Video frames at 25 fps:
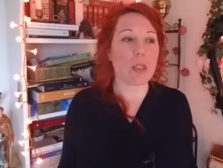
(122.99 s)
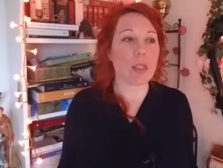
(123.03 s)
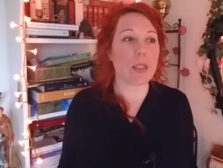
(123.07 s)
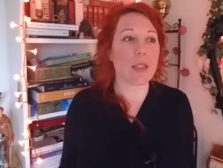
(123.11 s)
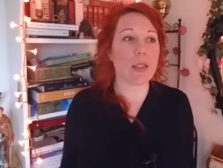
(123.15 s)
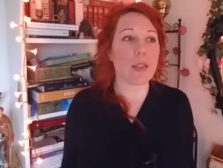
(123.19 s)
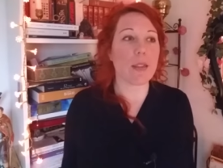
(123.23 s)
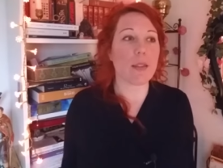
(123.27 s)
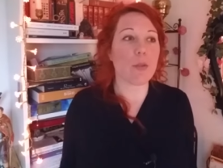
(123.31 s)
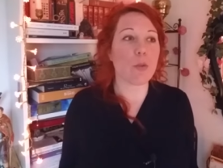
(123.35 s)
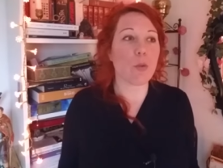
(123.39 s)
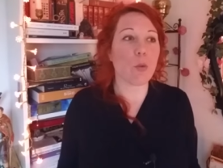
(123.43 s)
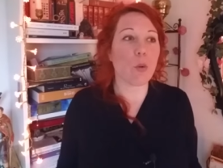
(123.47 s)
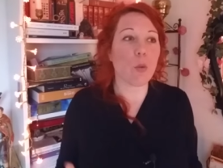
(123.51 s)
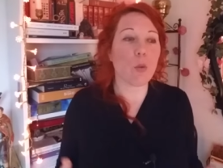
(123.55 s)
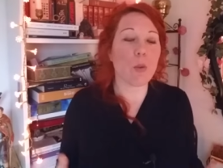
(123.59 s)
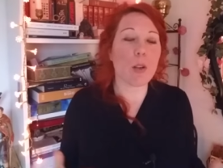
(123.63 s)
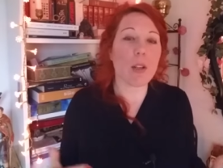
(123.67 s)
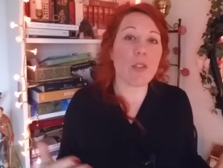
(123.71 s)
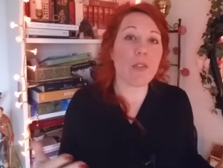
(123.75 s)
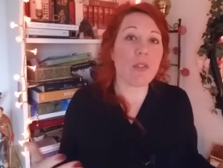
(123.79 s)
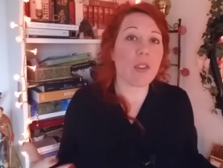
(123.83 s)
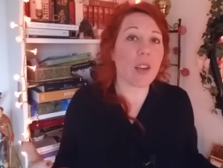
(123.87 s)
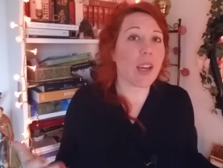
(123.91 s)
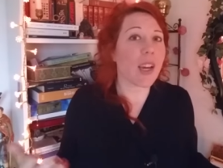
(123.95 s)
qui sauront
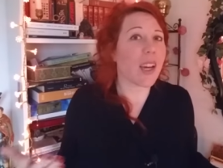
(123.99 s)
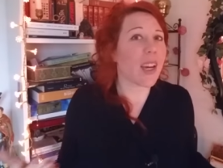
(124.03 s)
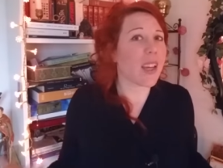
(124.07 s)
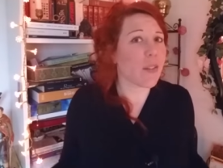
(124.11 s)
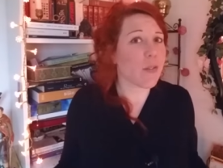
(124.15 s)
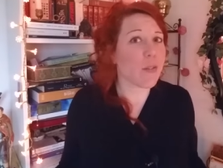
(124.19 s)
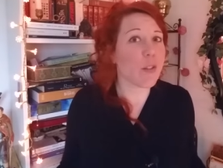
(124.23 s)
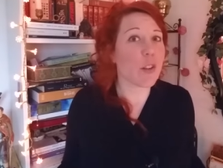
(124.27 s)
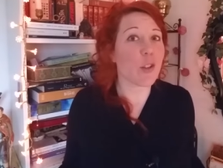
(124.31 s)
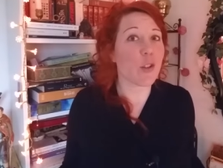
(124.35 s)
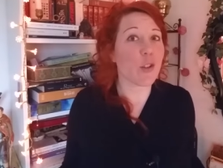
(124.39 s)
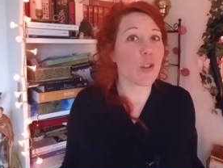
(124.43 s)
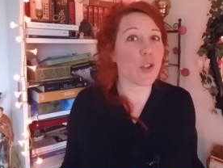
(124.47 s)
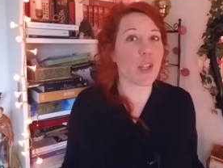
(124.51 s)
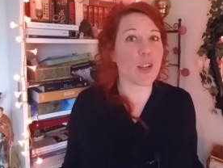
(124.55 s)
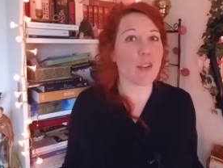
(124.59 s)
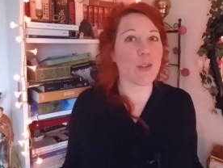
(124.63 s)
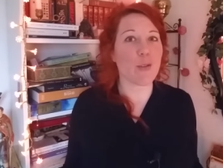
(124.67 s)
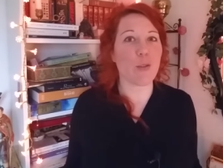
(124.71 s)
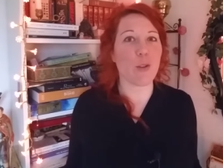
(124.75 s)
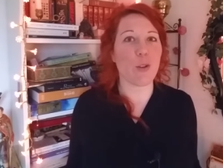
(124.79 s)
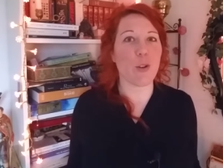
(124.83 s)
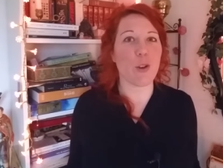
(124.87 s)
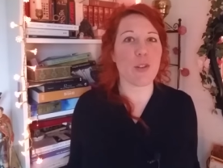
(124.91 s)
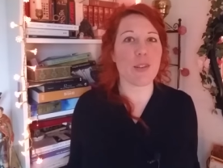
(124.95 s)
les faire réfléchir
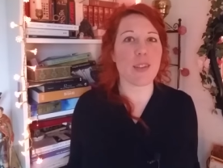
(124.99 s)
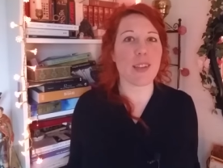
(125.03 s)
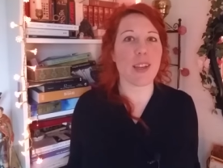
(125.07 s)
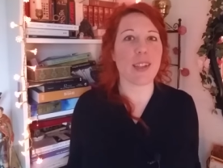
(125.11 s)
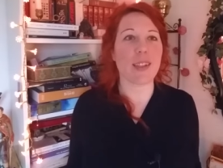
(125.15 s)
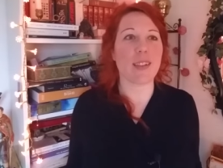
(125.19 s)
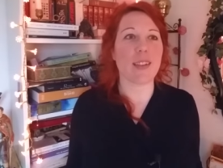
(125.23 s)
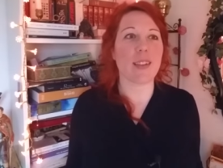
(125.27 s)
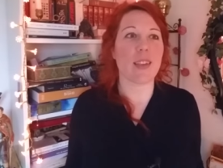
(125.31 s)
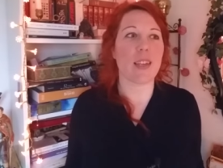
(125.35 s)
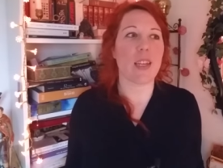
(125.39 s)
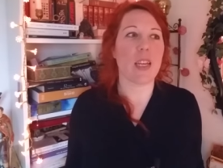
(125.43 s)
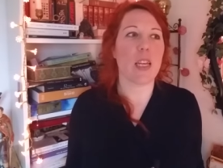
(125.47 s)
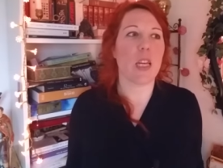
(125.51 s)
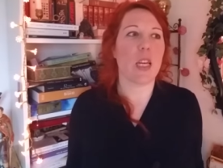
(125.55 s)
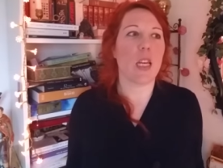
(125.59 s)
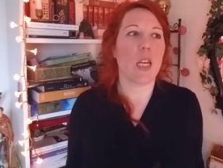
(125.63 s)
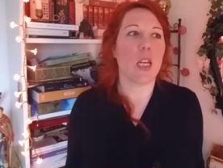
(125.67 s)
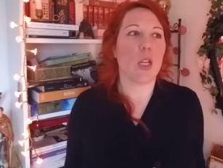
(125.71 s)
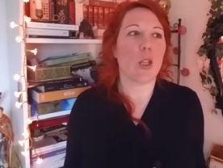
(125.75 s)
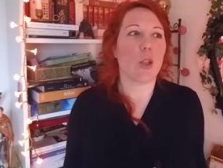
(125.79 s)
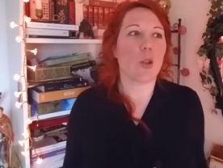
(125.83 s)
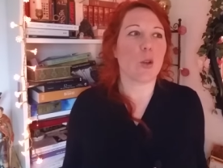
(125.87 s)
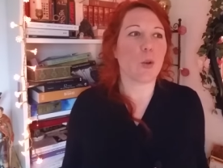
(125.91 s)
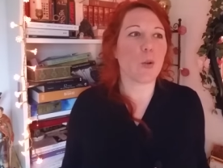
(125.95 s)
sur leurs actes,
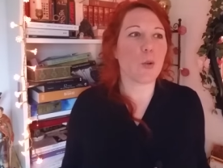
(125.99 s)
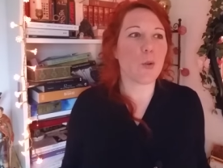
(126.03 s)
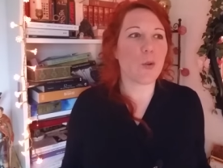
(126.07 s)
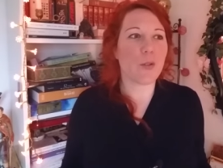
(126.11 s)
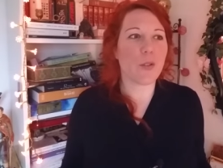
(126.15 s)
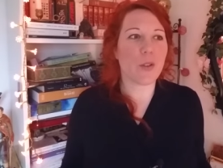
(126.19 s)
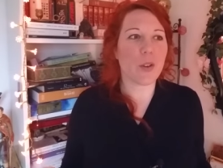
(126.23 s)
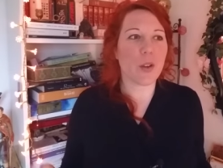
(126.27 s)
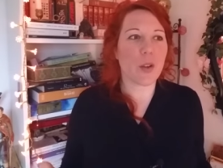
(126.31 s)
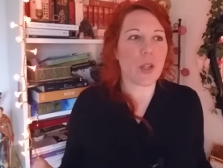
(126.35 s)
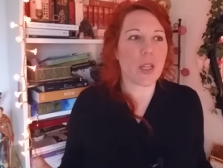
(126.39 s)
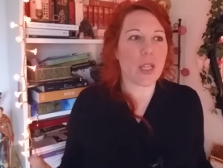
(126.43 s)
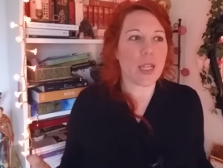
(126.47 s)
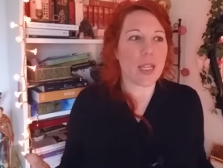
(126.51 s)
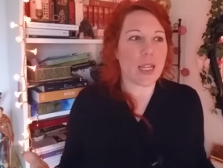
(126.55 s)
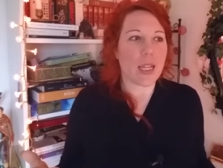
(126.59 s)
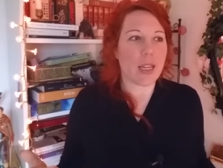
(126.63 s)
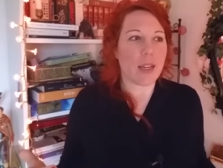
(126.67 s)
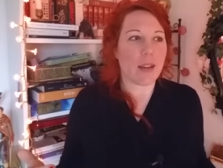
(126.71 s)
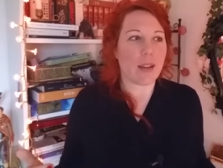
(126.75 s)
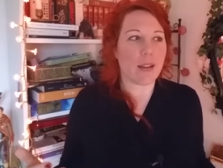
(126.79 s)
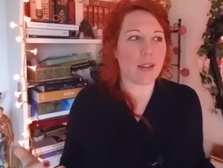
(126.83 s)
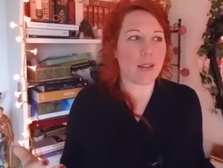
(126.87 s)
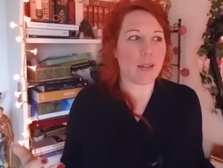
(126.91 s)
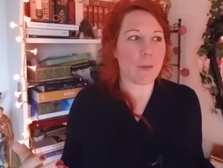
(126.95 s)
trouvent
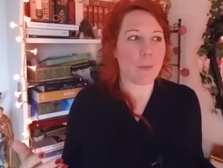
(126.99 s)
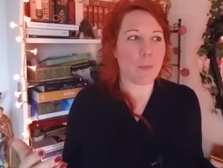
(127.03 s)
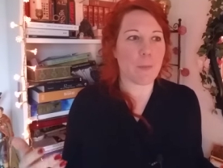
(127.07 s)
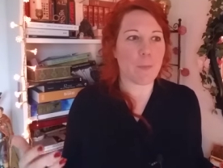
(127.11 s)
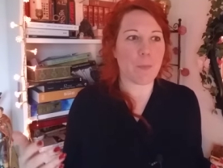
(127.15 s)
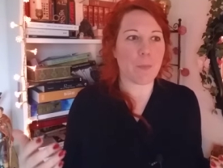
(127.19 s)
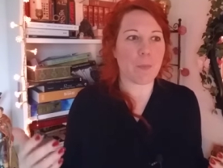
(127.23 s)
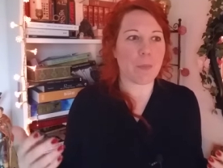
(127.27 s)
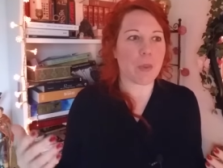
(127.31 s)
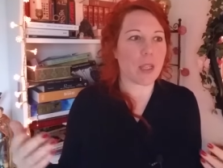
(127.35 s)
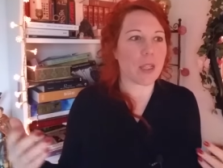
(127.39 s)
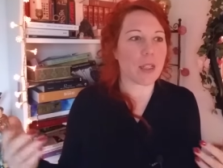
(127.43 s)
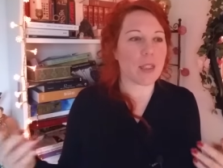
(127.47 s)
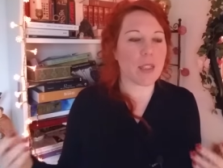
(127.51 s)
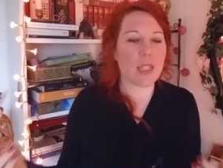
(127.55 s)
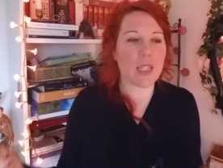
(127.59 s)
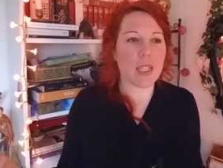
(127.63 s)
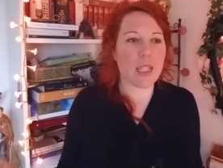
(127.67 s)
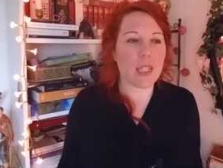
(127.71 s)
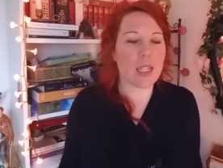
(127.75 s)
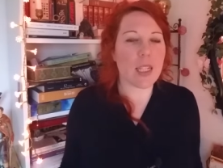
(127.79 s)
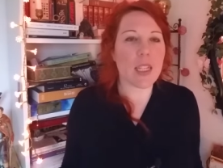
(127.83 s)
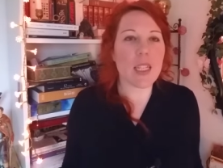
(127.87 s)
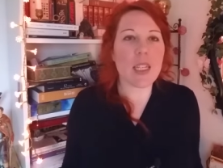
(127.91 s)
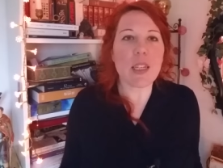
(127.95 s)
euh,
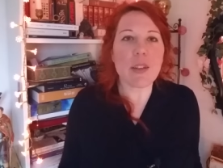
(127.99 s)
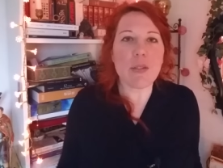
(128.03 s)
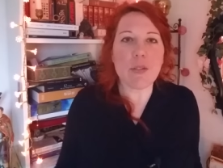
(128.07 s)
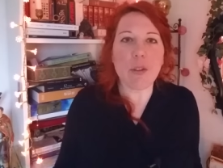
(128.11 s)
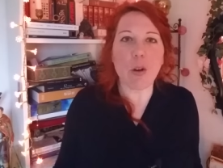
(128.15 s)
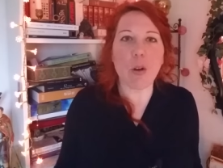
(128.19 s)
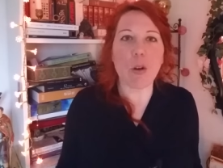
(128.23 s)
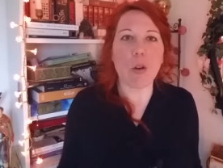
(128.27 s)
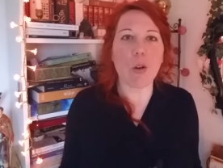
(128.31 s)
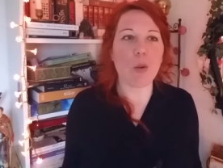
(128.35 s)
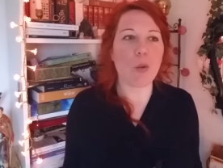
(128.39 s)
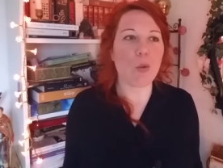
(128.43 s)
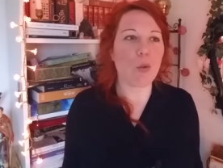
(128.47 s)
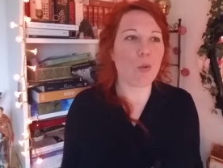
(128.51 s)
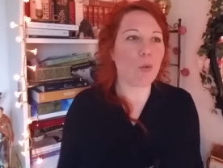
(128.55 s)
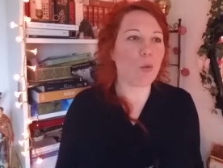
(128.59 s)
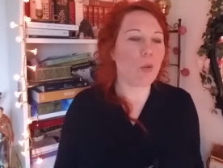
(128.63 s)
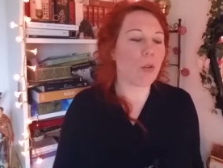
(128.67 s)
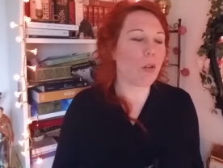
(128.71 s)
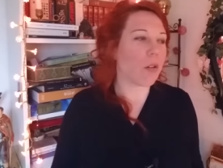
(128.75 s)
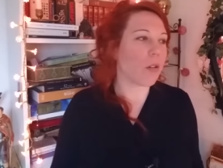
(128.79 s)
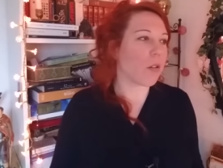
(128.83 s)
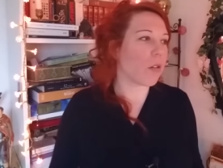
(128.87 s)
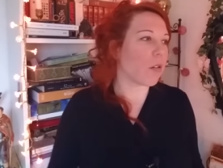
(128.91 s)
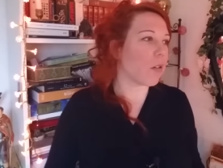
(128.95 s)
des livres
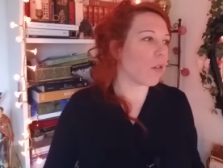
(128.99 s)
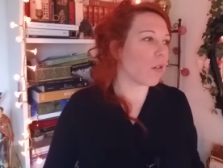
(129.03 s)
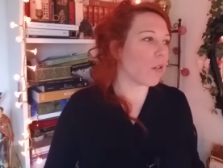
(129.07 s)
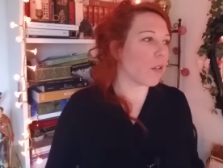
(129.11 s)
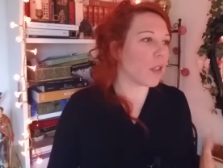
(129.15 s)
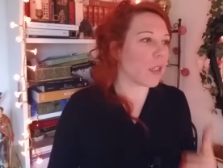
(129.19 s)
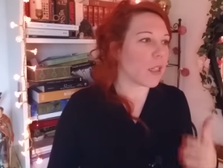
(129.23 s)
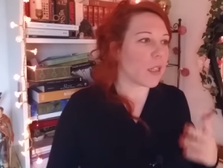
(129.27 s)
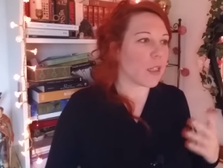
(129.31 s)
ou euh,